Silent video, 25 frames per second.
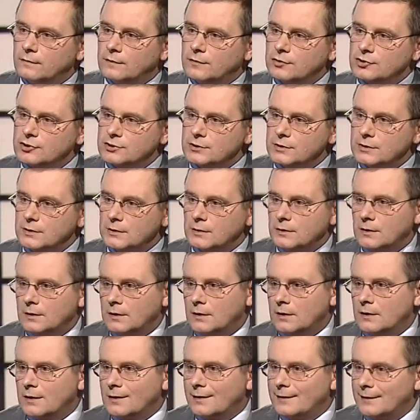w grze,
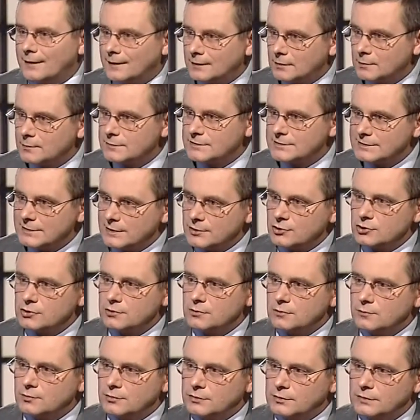na tym
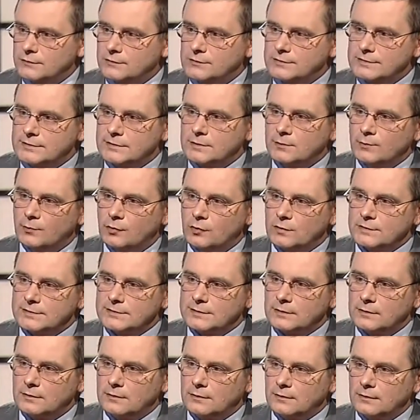straci przede wszystkim
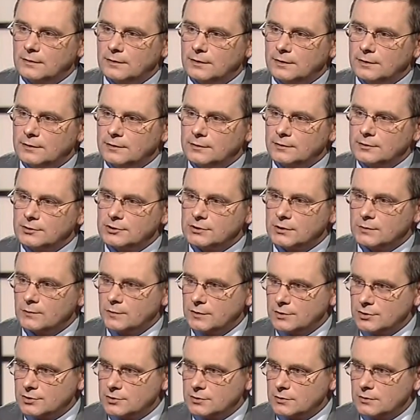Polska, kiedy
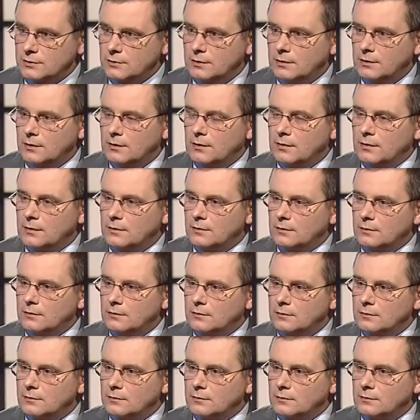trzeba będzie
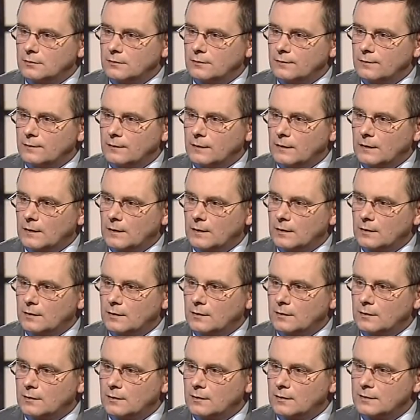e,
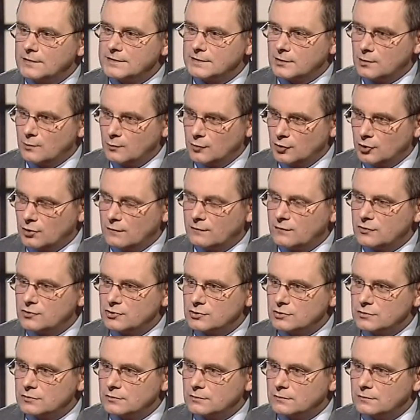e,
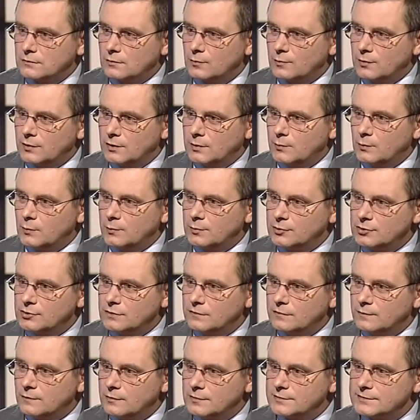zakomunikować e, opinii
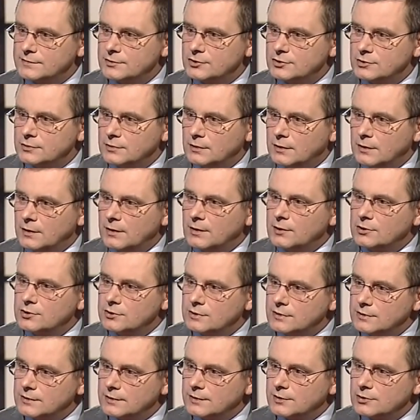publicznej w Polsce, że
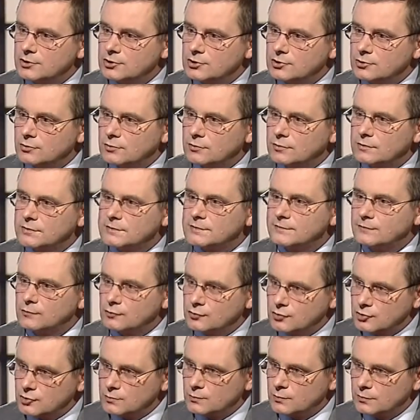trzeba takie środki
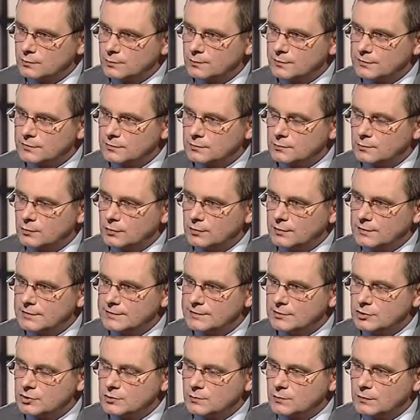zwrócić, bo po prostu bo nie
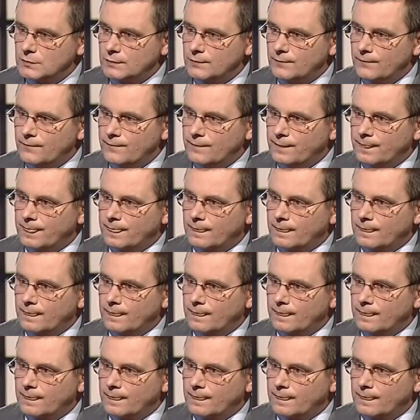jesteśmy